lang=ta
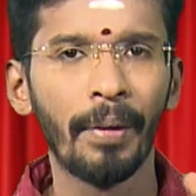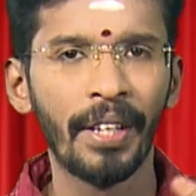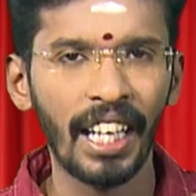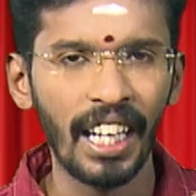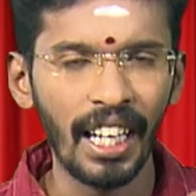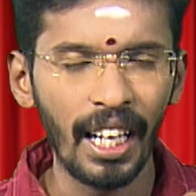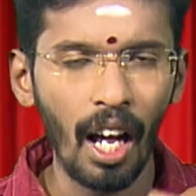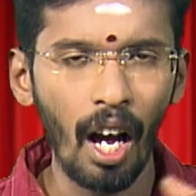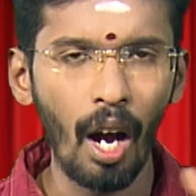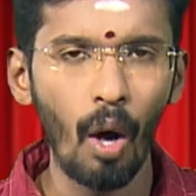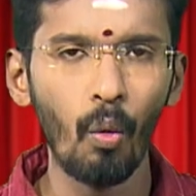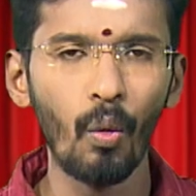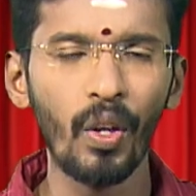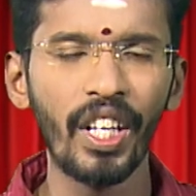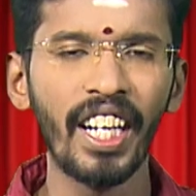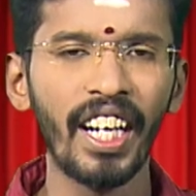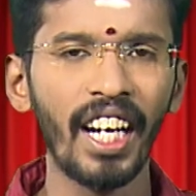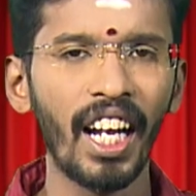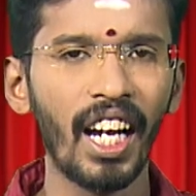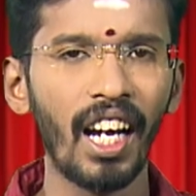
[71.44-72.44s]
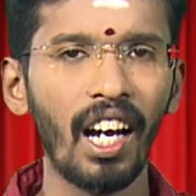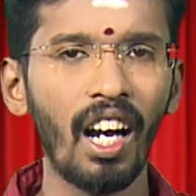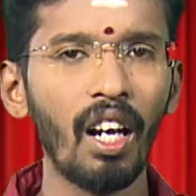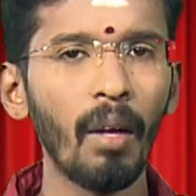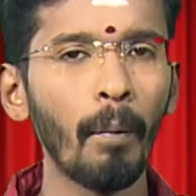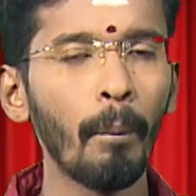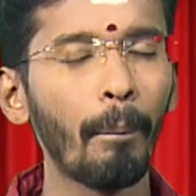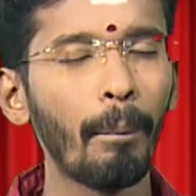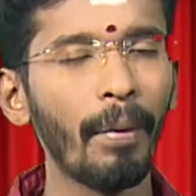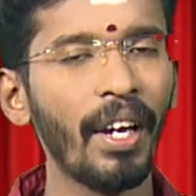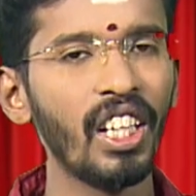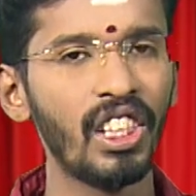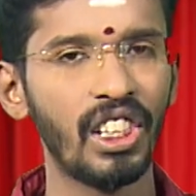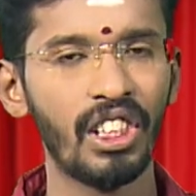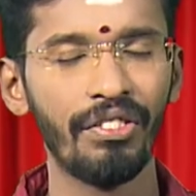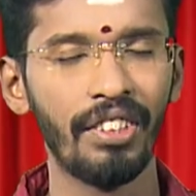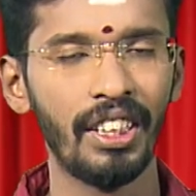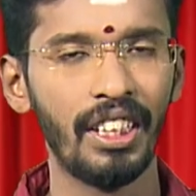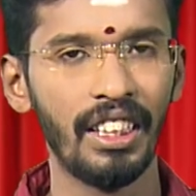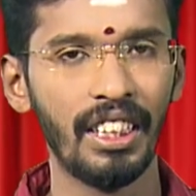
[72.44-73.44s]
எல்லா உயிரினங்களும்
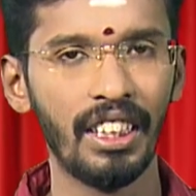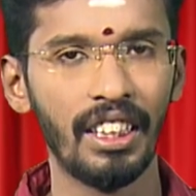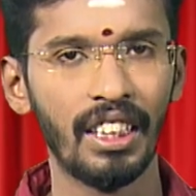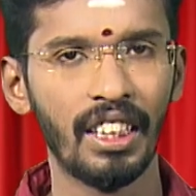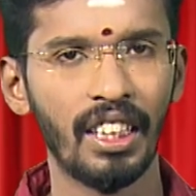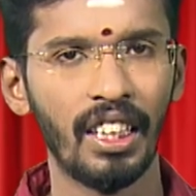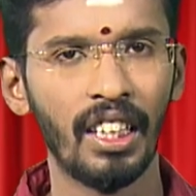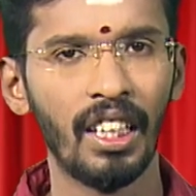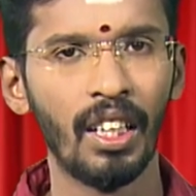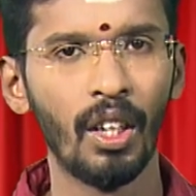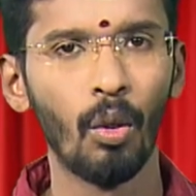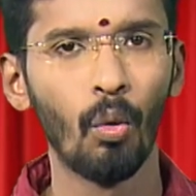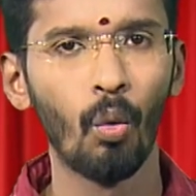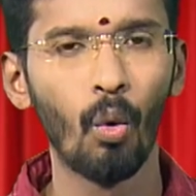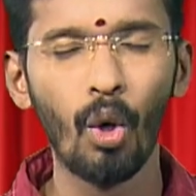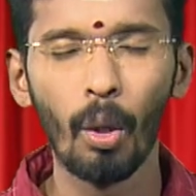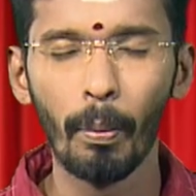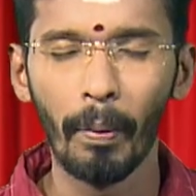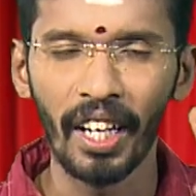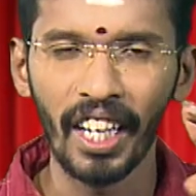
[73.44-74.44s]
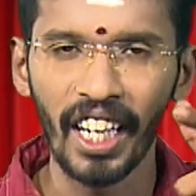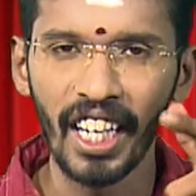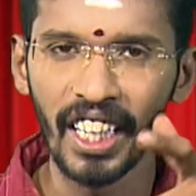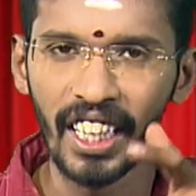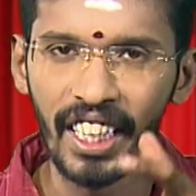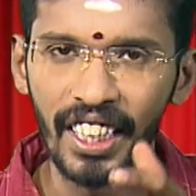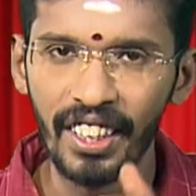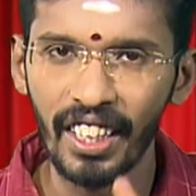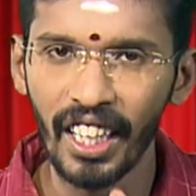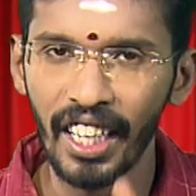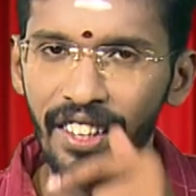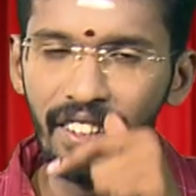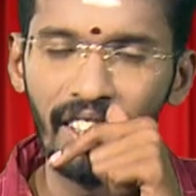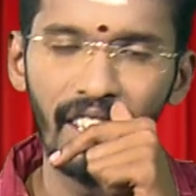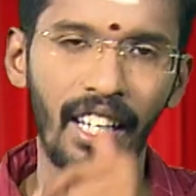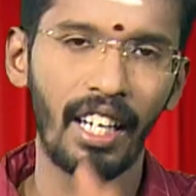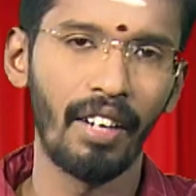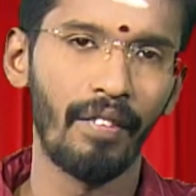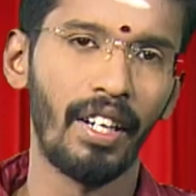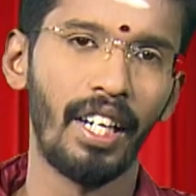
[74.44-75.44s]
பேசுவது ஒரு மன்னனுக்கு
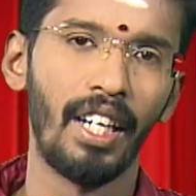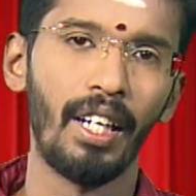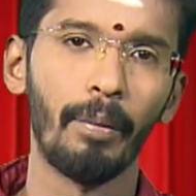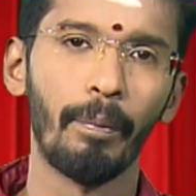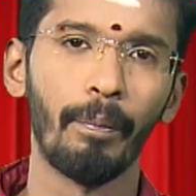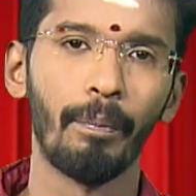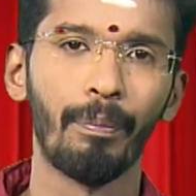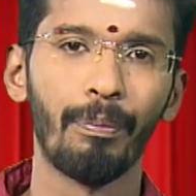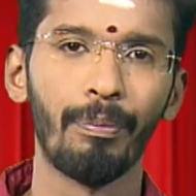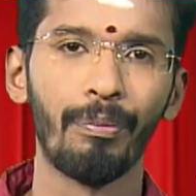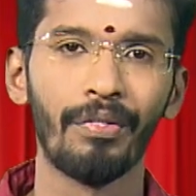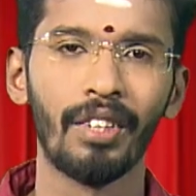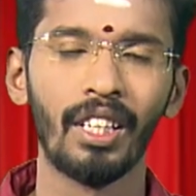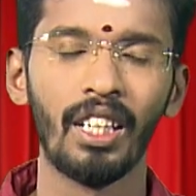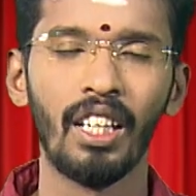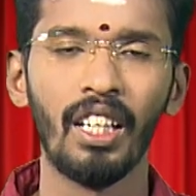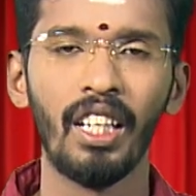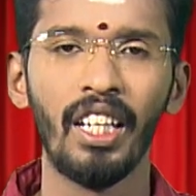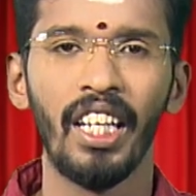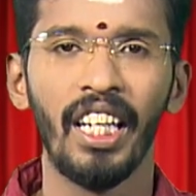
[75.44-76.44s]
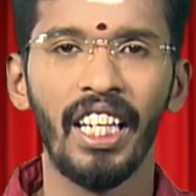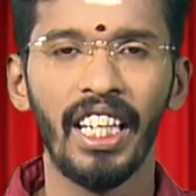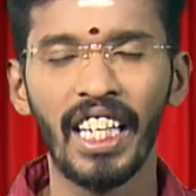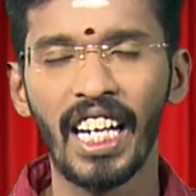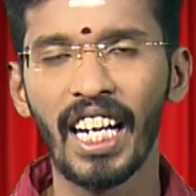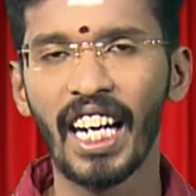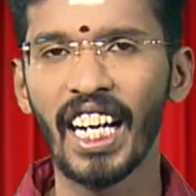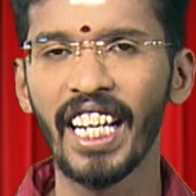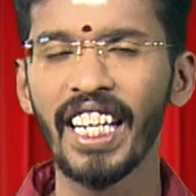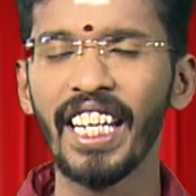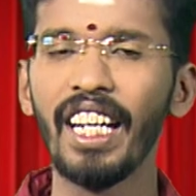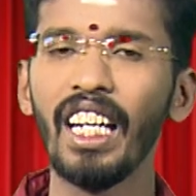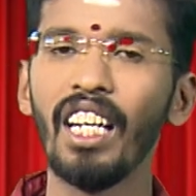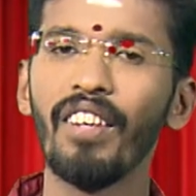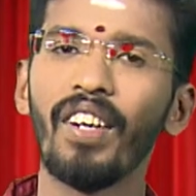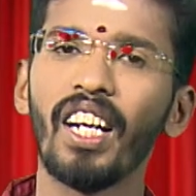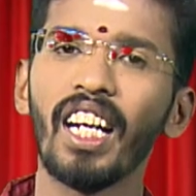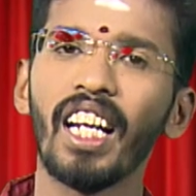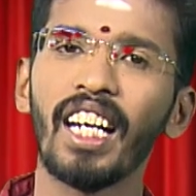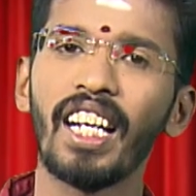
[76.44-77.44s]
தெரிந்திருக்க வேண்டும் நீங்கள் கடையேழு
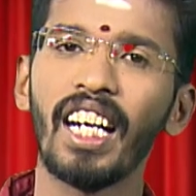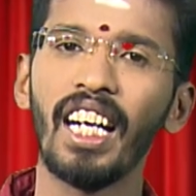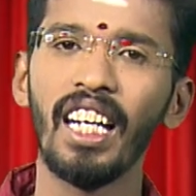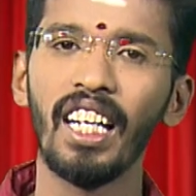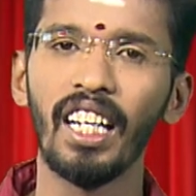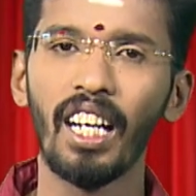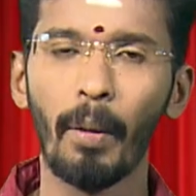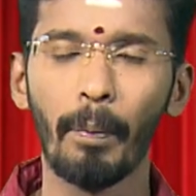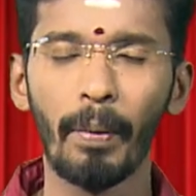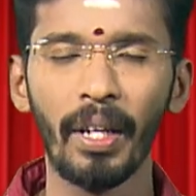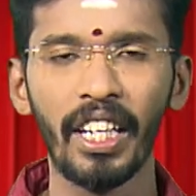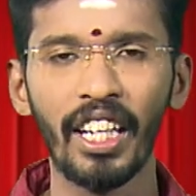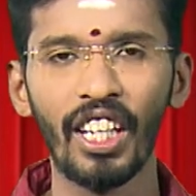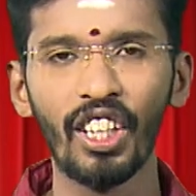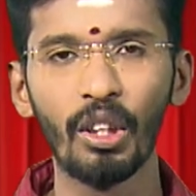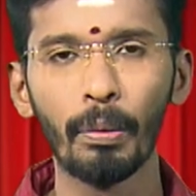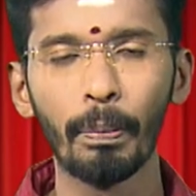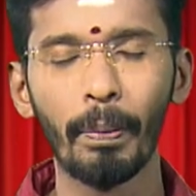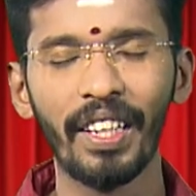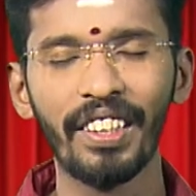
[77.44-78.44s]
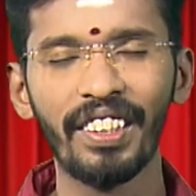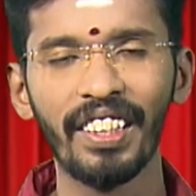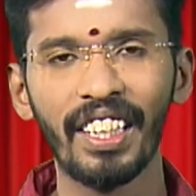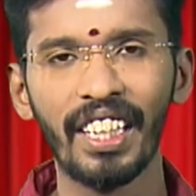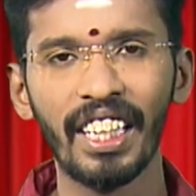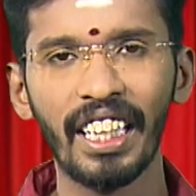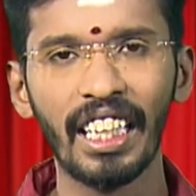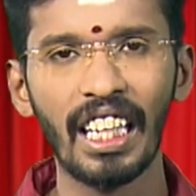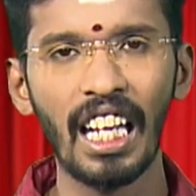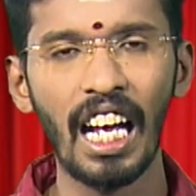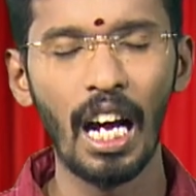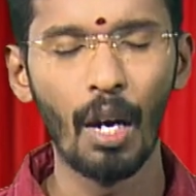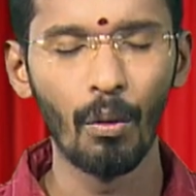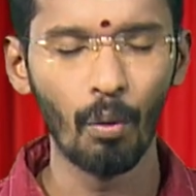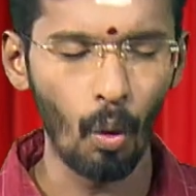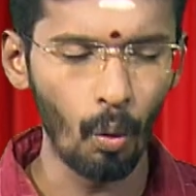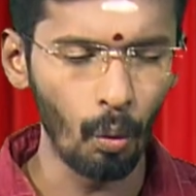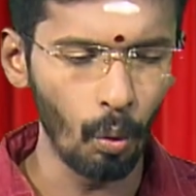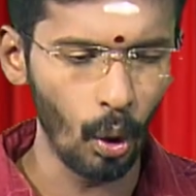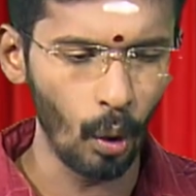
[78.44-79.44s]
வள்ளல்கள் அப்படின்னு எடுத்து பார்த்துக்கிட்டிங்கன்னா
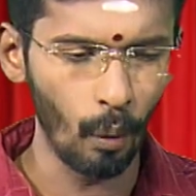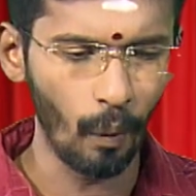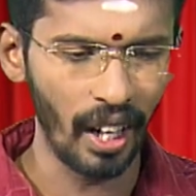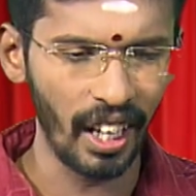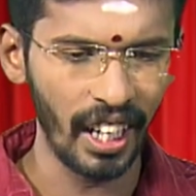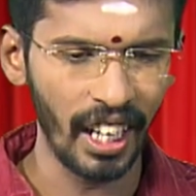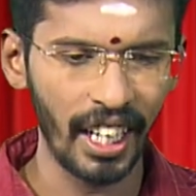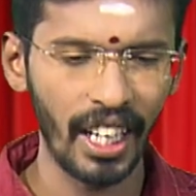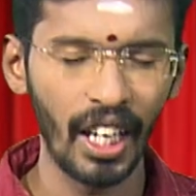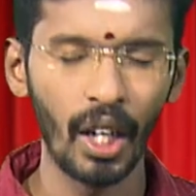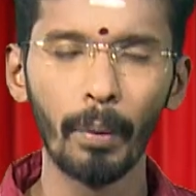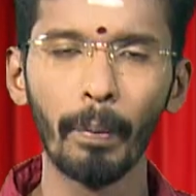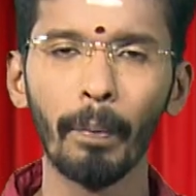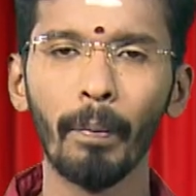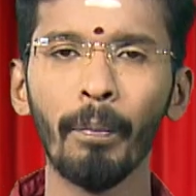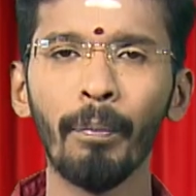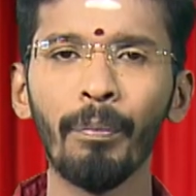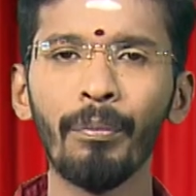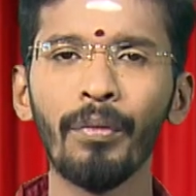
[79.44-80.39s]
ஒவ்வொரு வள்ளல்களும்